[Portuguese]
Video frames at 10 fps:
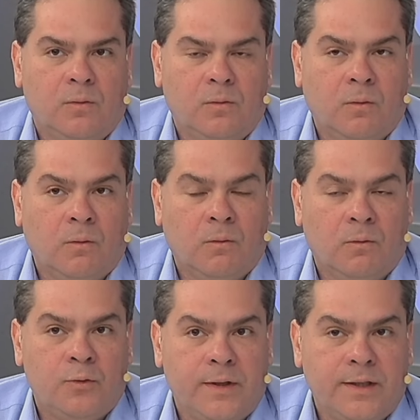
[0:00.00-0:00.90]

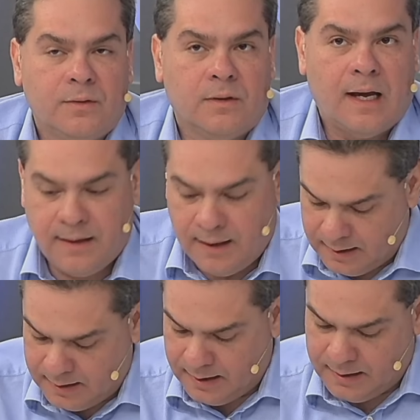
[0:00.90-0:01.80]
do juízo lá
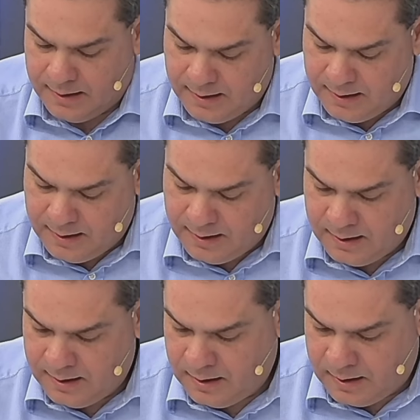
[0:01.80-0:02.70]
de, de,
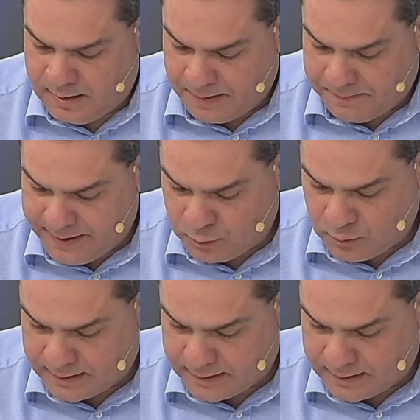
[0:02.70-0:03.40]
de da Bahia.